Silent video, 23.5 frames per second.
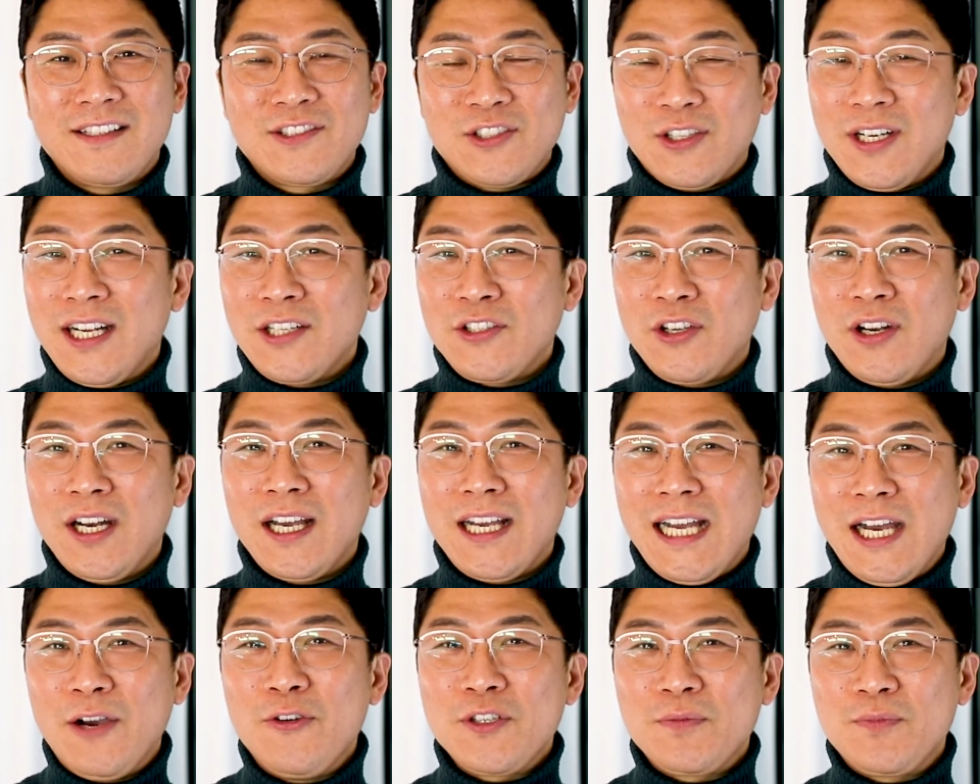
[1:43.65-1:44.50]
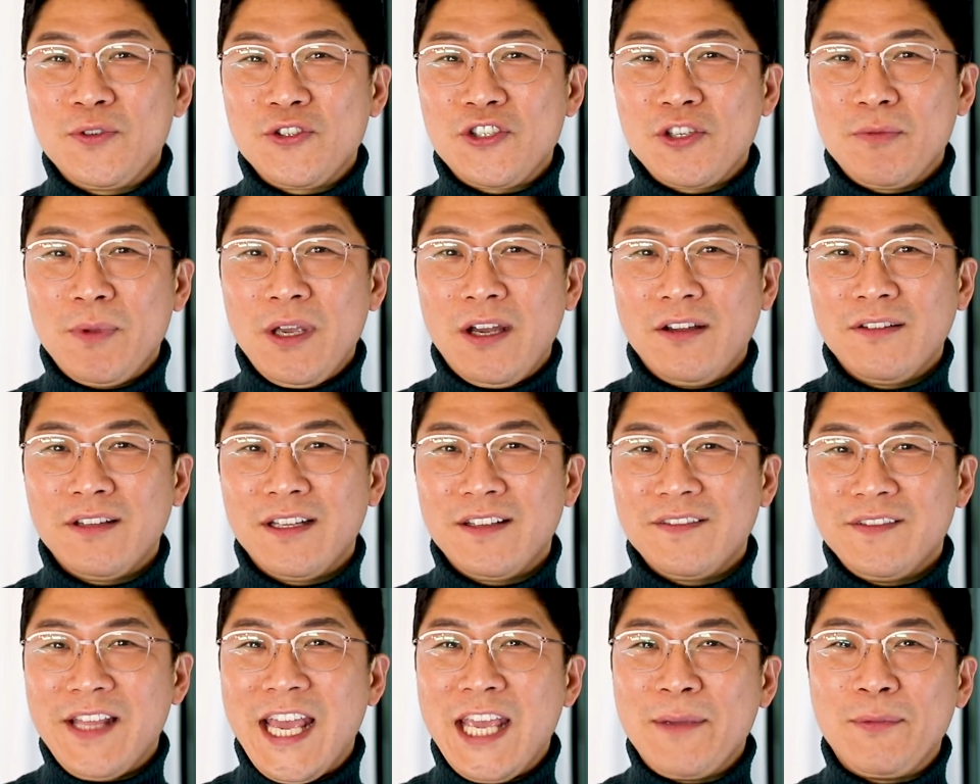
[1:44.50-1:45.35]
저랑 연락하고 싶으시면
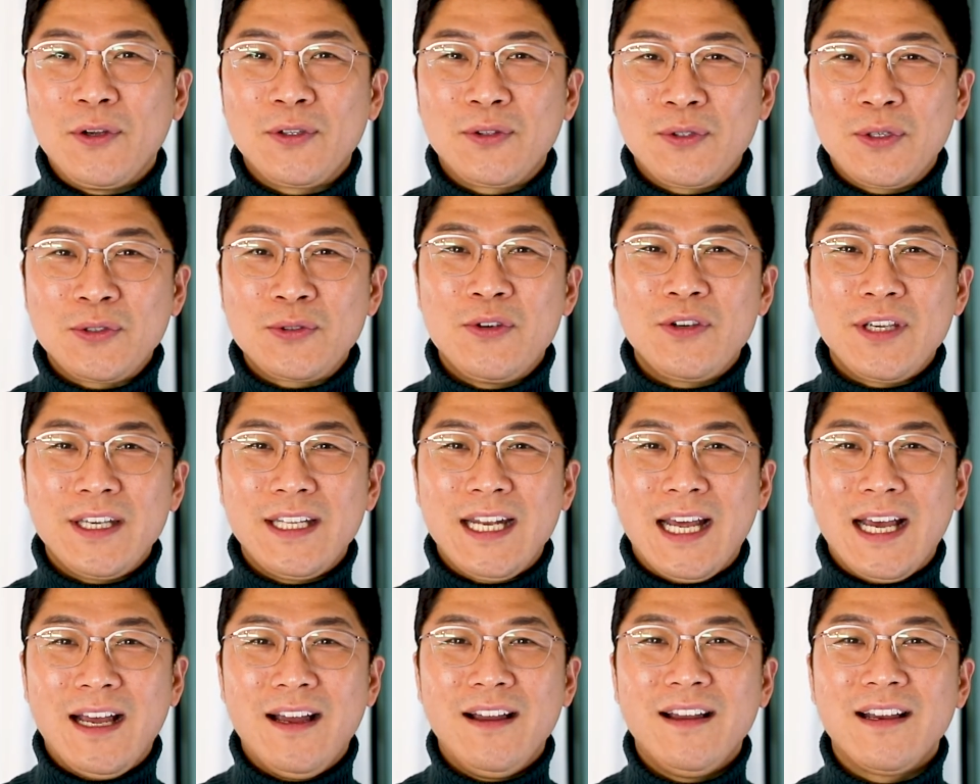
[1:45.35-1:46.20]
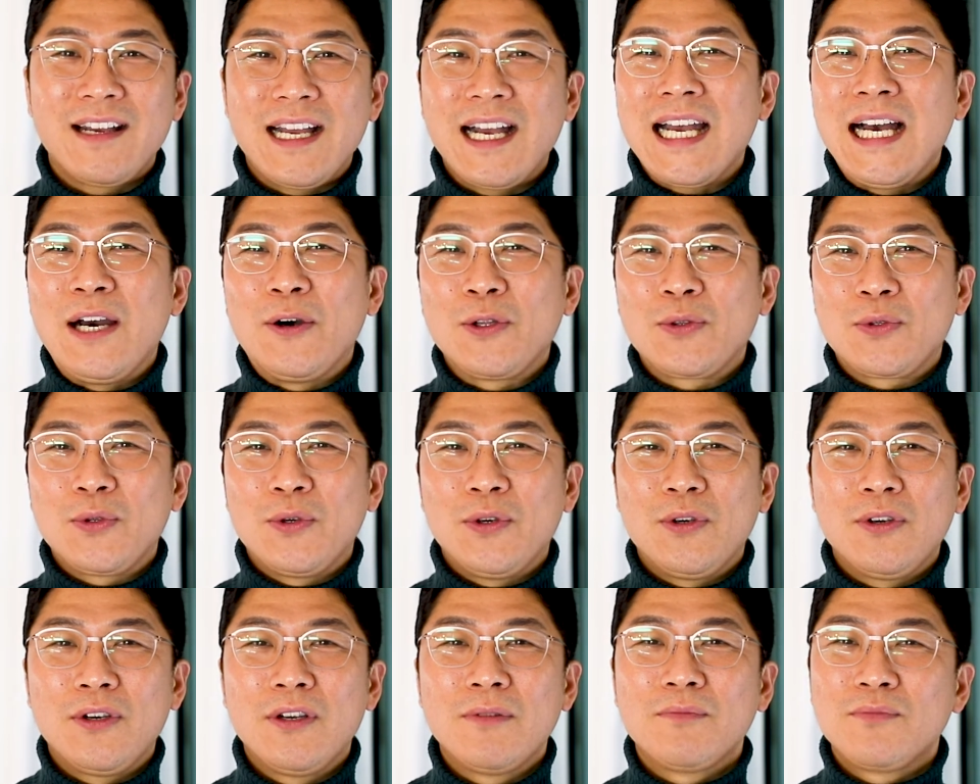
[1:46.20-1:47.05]
네이버 톡톡이나
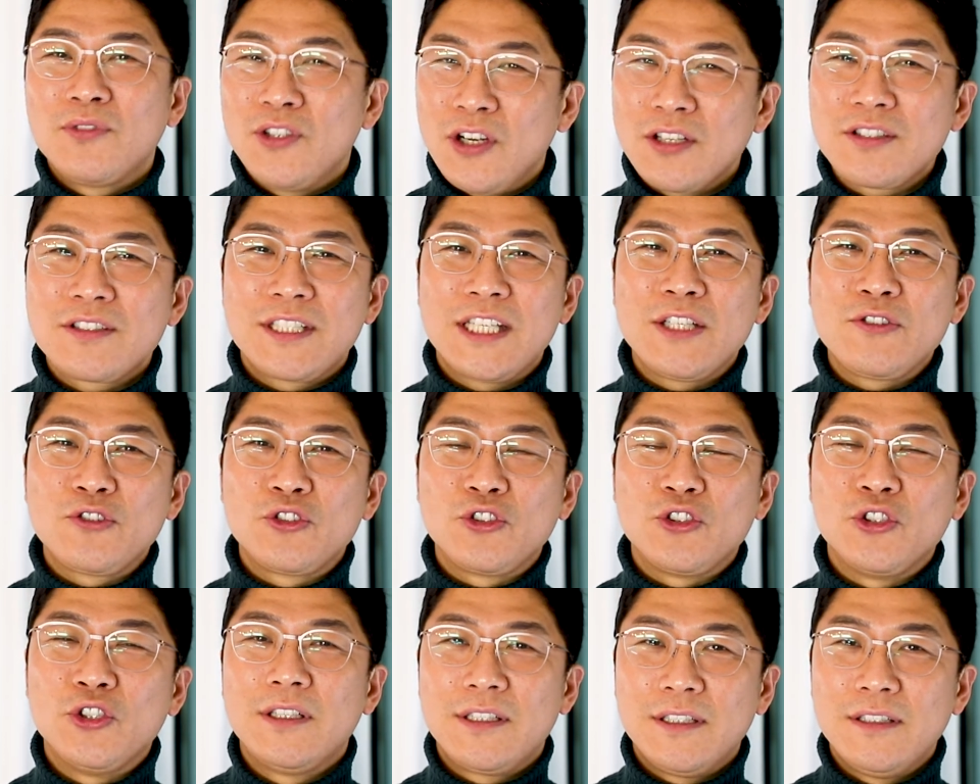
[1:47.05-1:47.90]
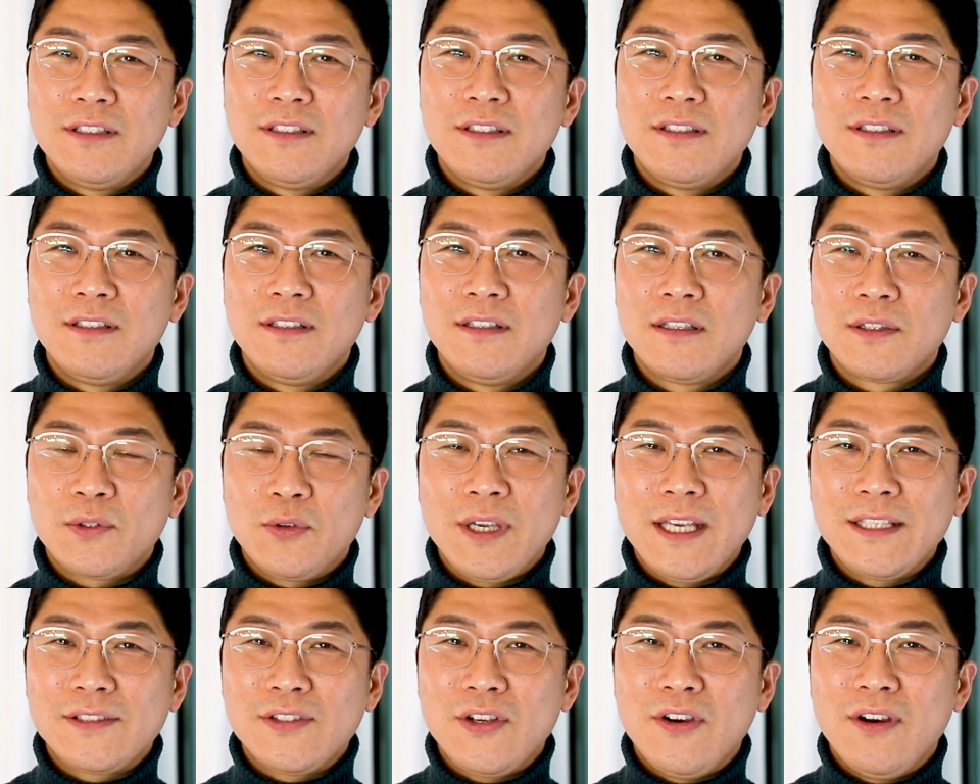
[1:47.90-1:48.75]
카카오톡 플러스 친구를
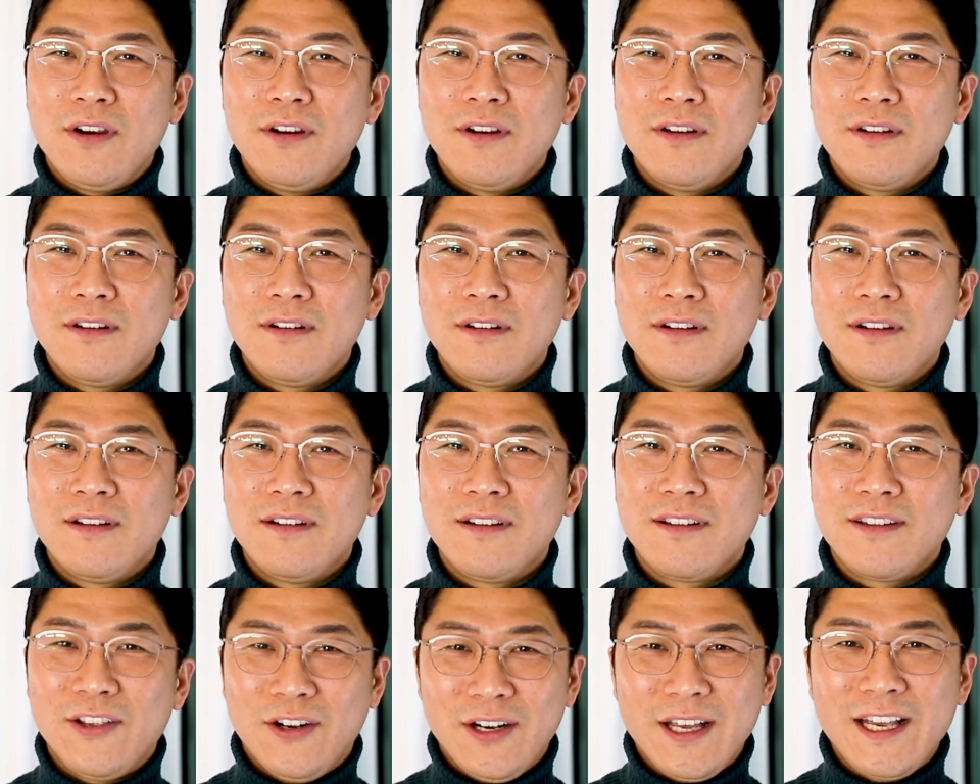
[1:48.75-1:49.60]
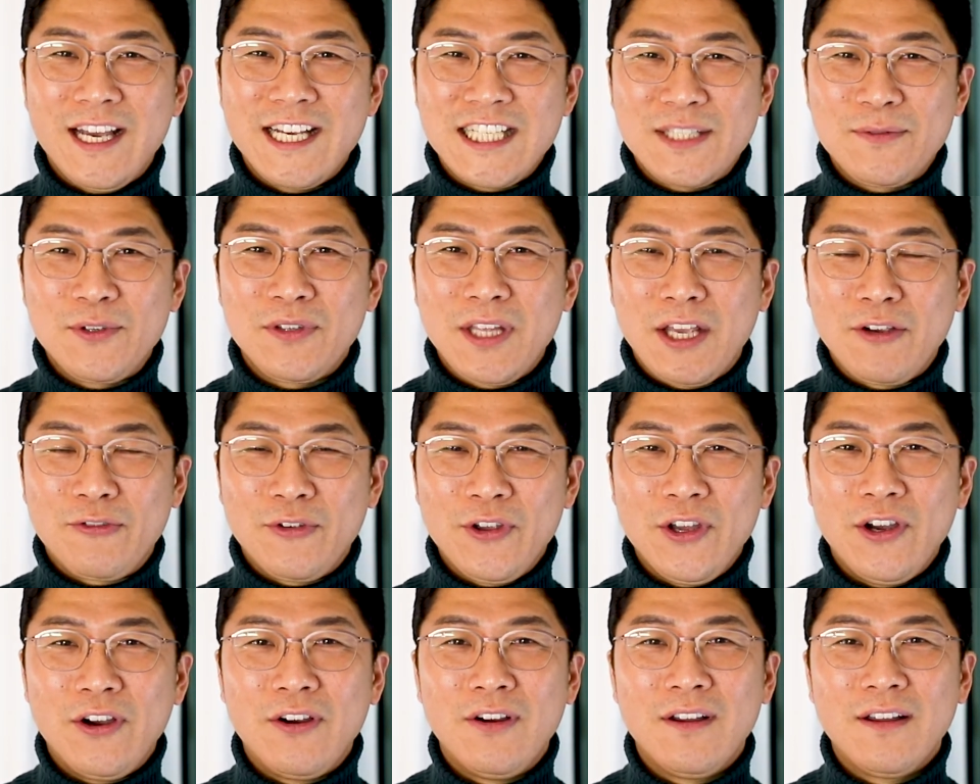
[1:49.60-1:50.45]
통해서 연락하시면
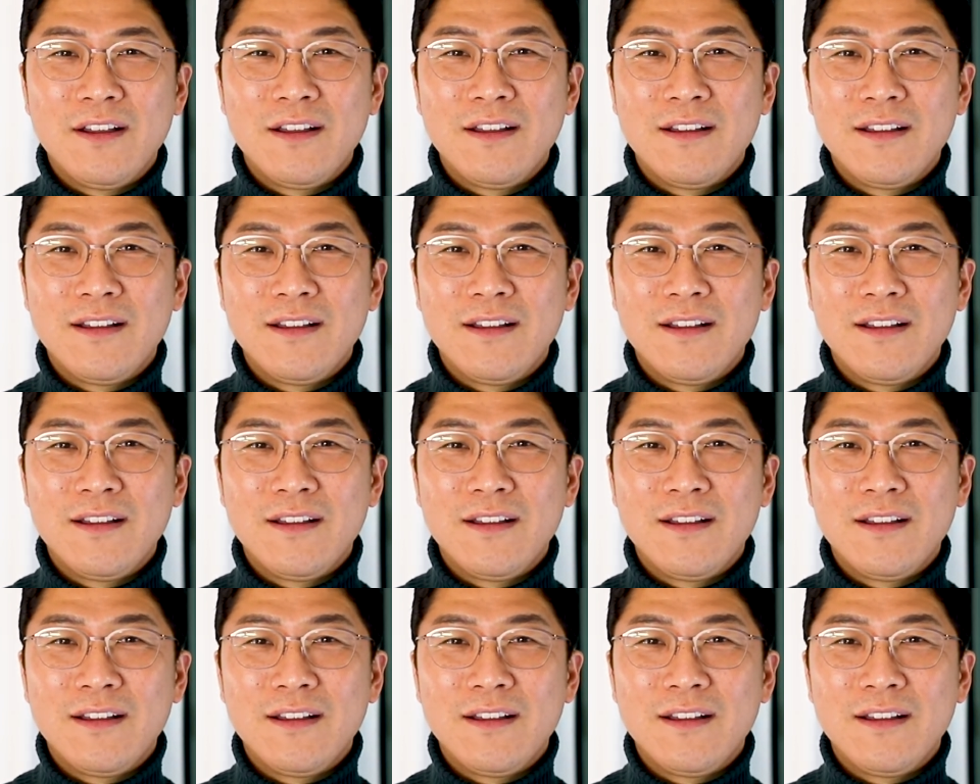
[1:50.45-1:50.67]
되고요.